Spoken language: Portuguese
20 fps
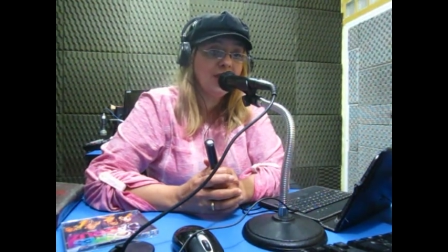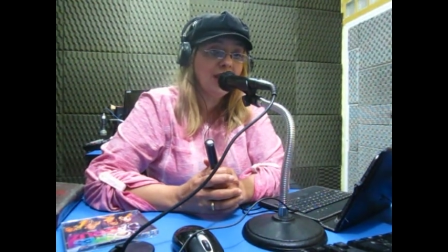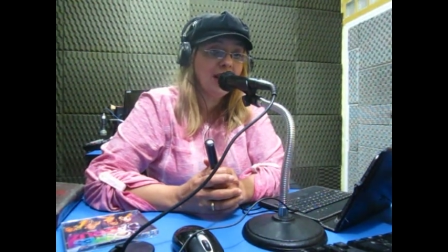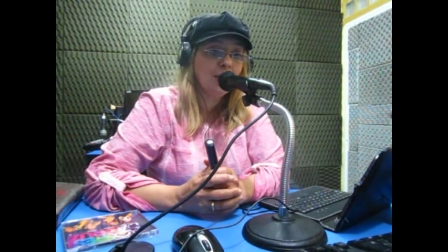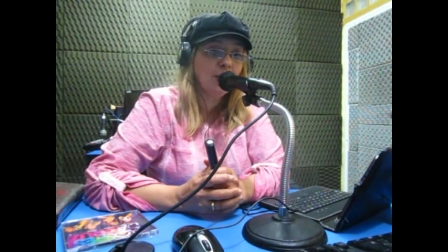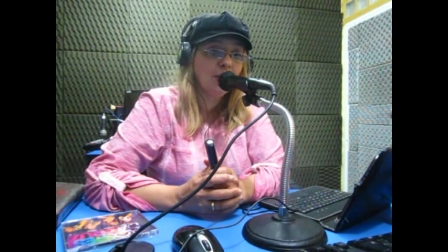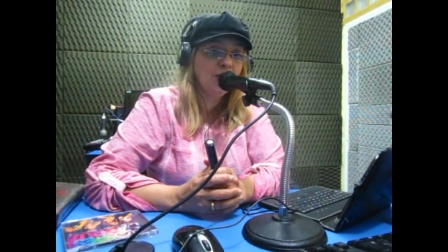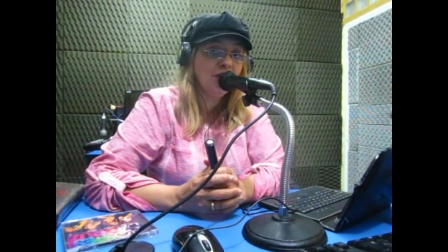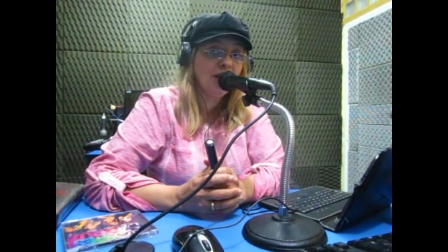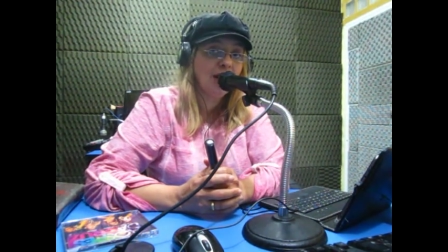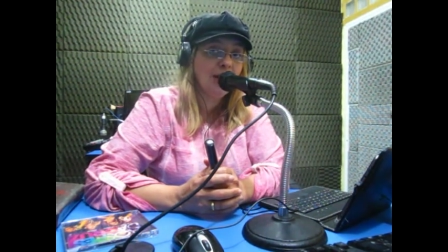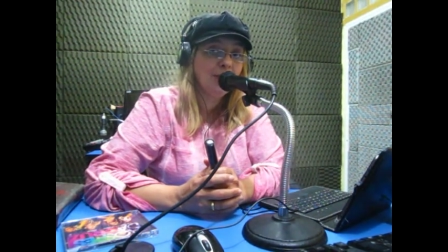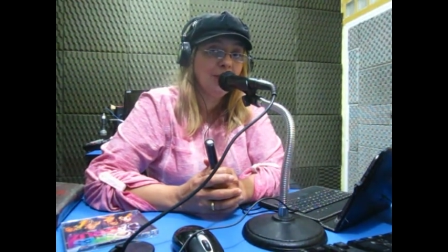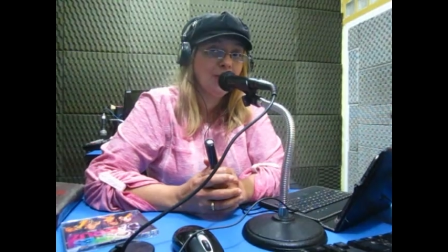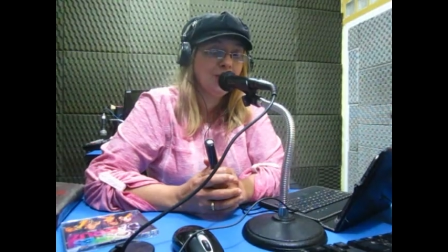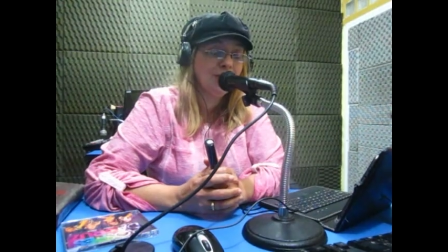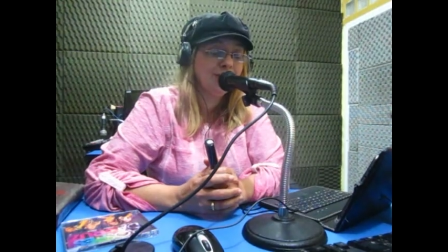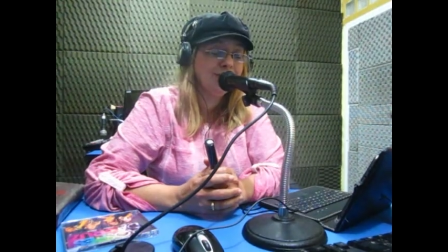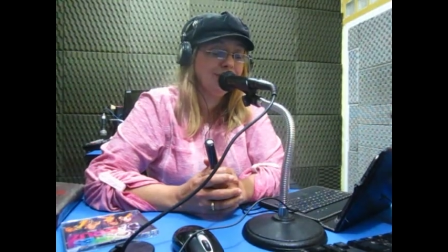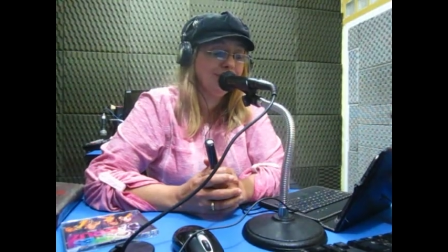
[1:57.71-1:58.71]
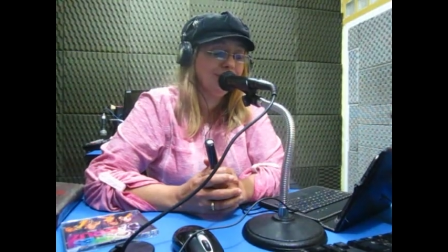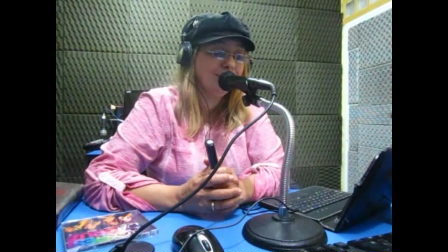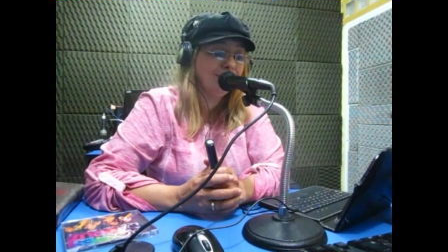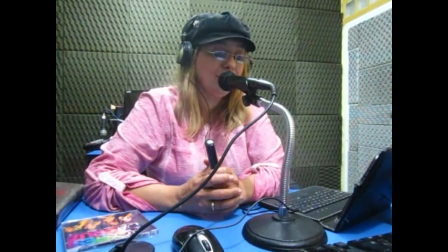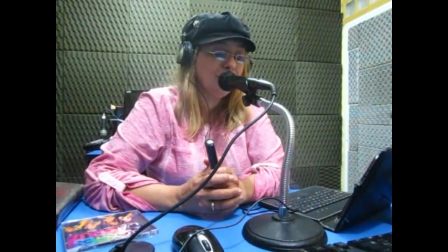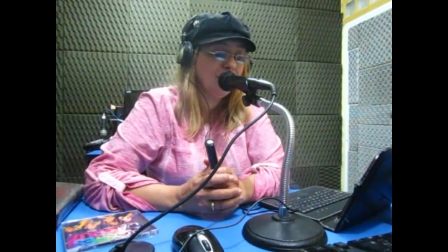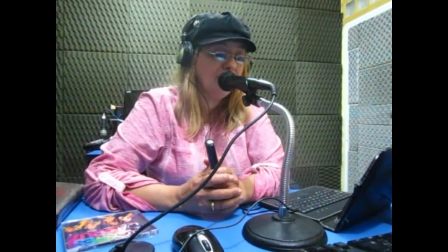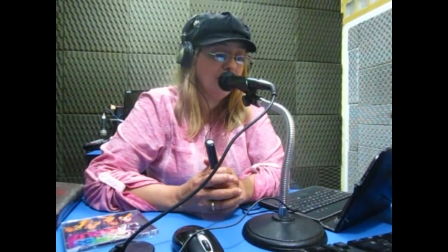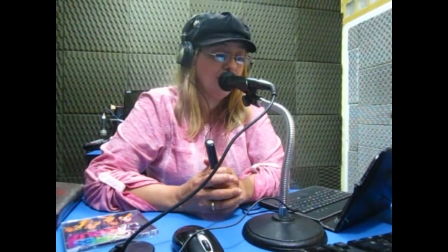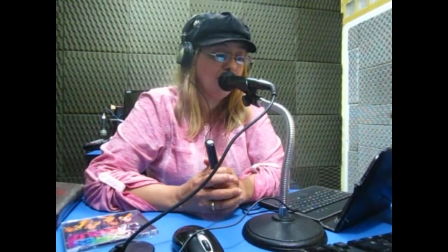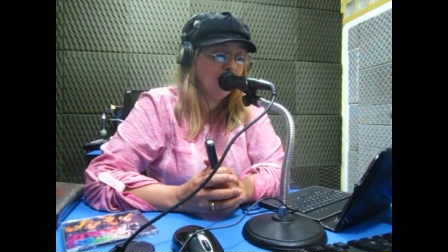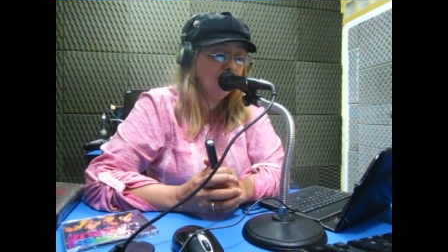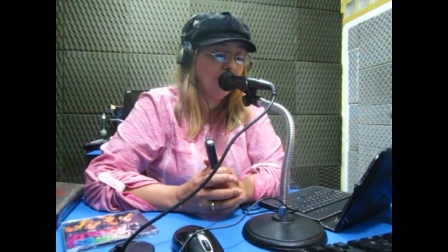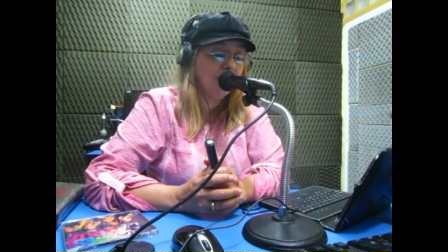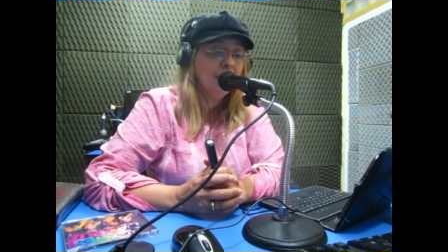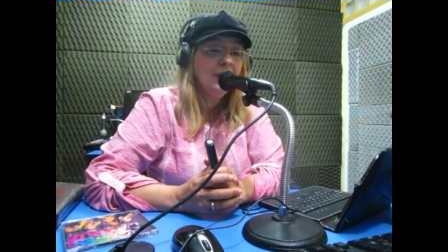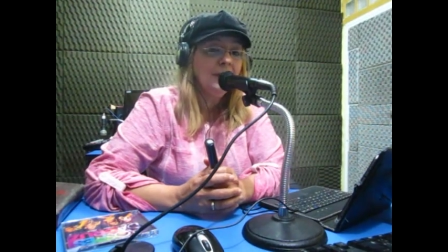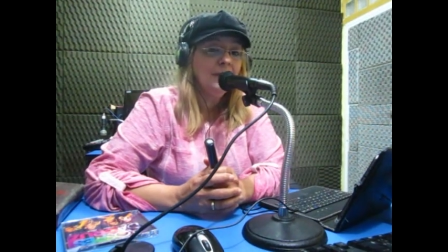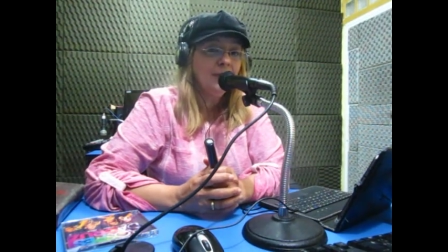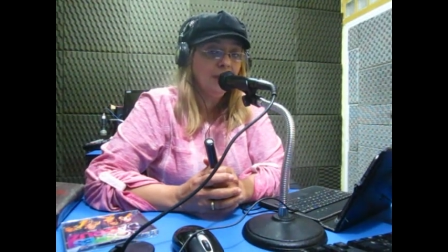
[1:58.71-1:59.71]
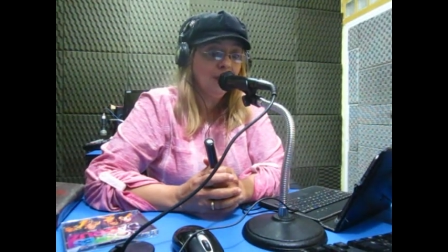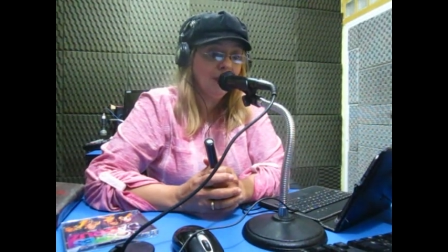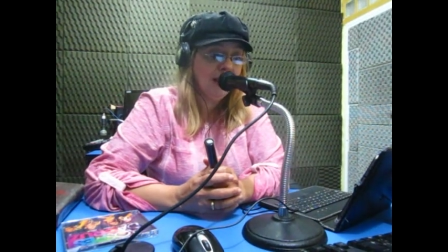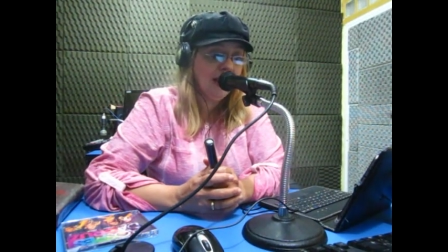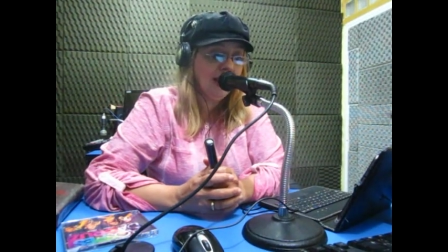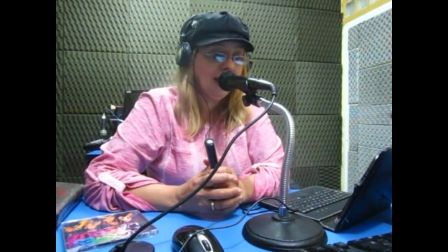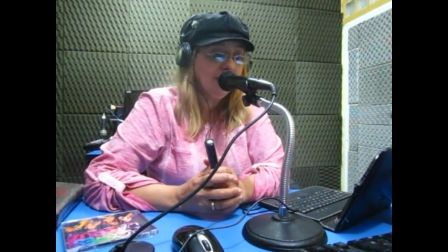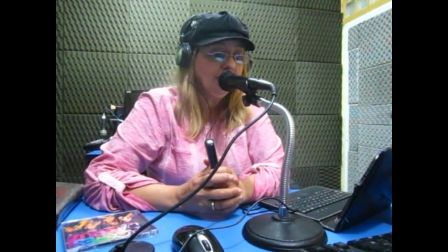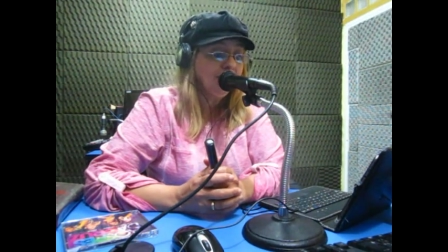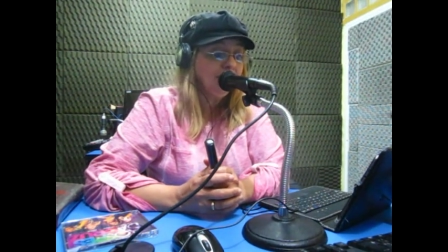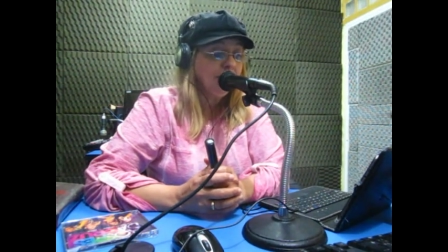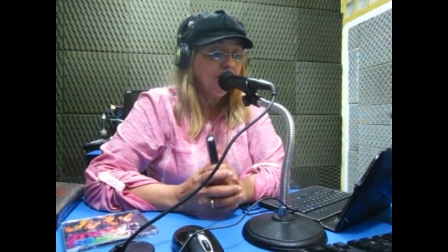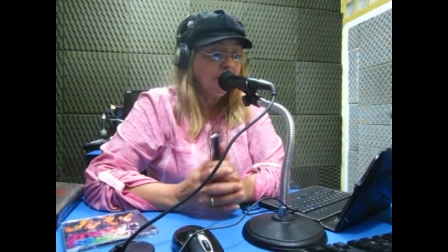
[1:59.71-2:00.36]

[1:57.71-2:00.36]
Você acabou de chegar, a pessoa, hum, chegou, não é?